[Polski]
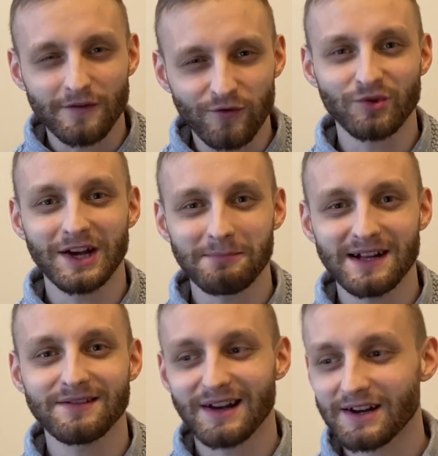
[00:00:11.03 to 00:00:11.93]

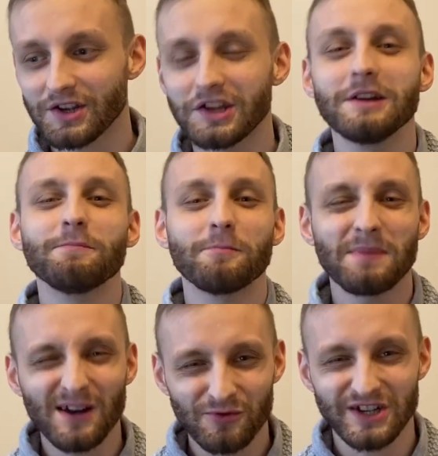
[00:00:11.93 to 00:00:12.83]
fundamentach i nie
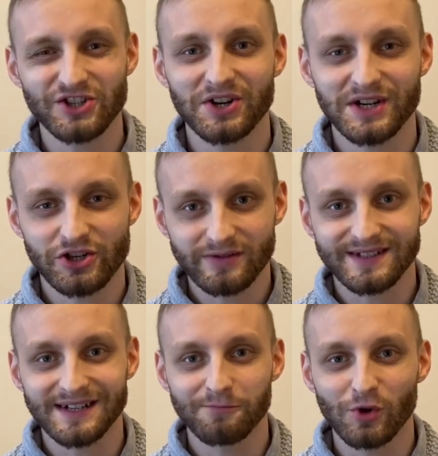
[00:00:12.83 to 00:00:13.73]
popełniać
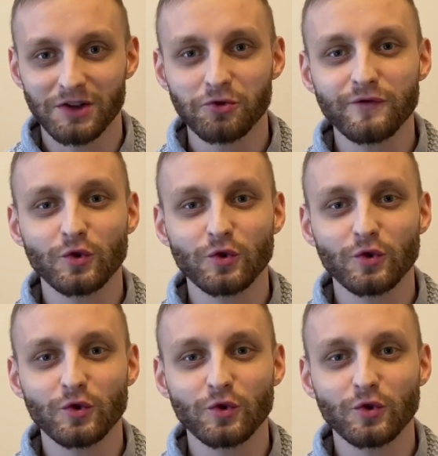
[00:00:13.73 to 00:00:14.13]
rażących błędów,